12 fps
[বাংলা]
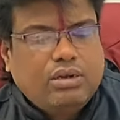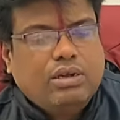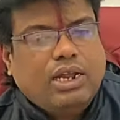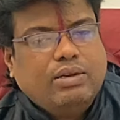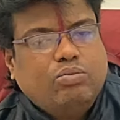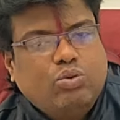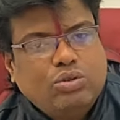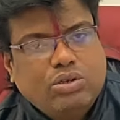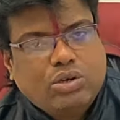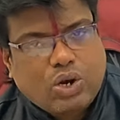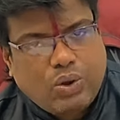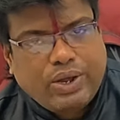এই বুধ
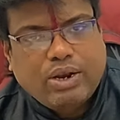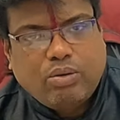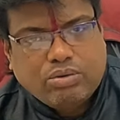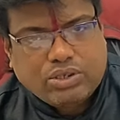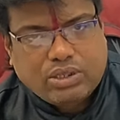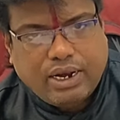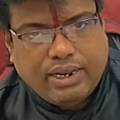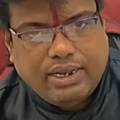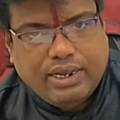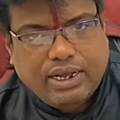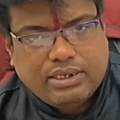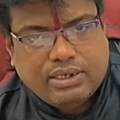গ্রহের অবস্থান কি
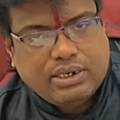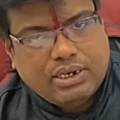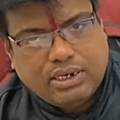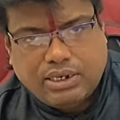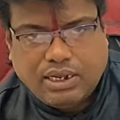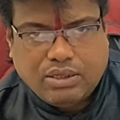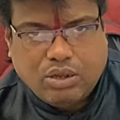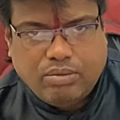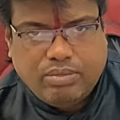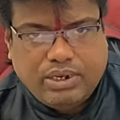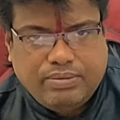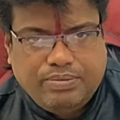আছে সেটা জানতে
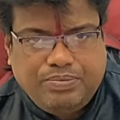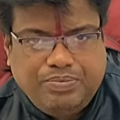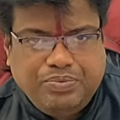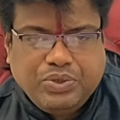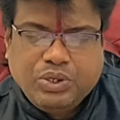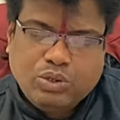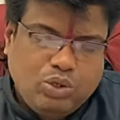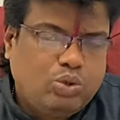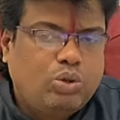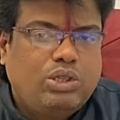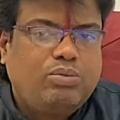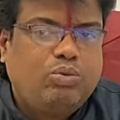হবে
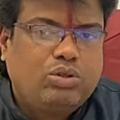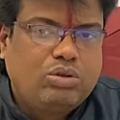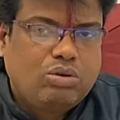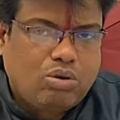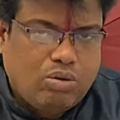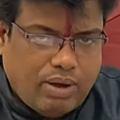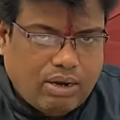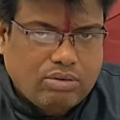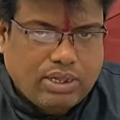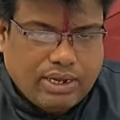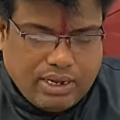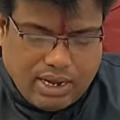যদি বুধ গ্রহ ভালো
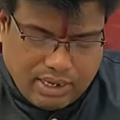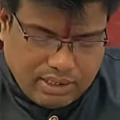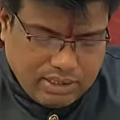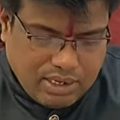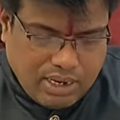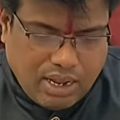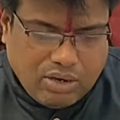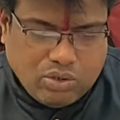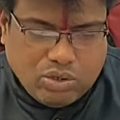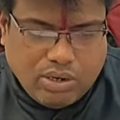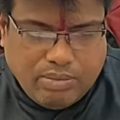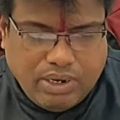থাকে আজকের
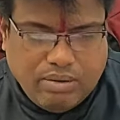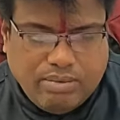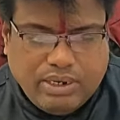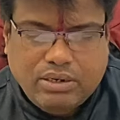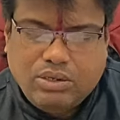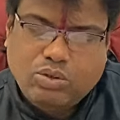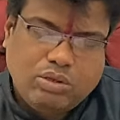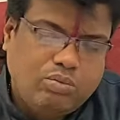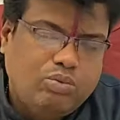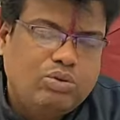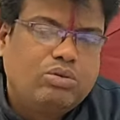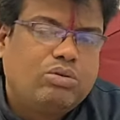আলোচনা মিলবে যদি
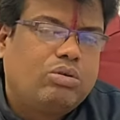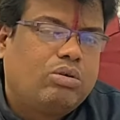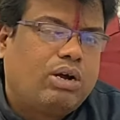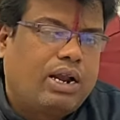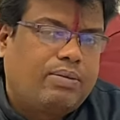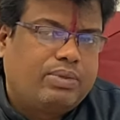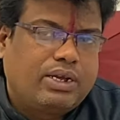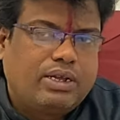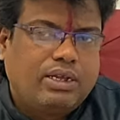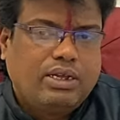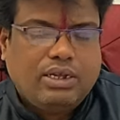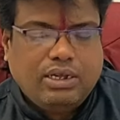বুধ গ্রহ খারাপ থাকে
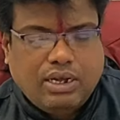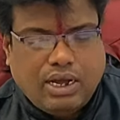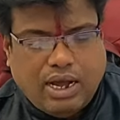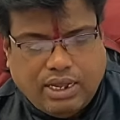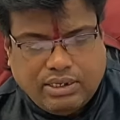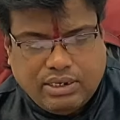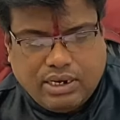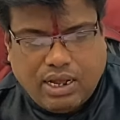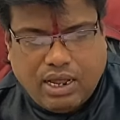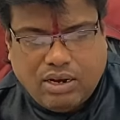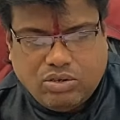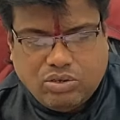আজকের
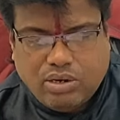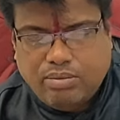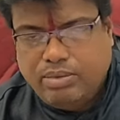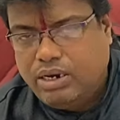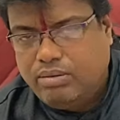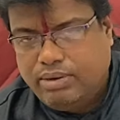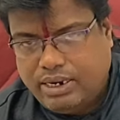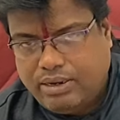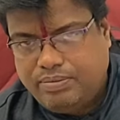আলোচনা মিলবে না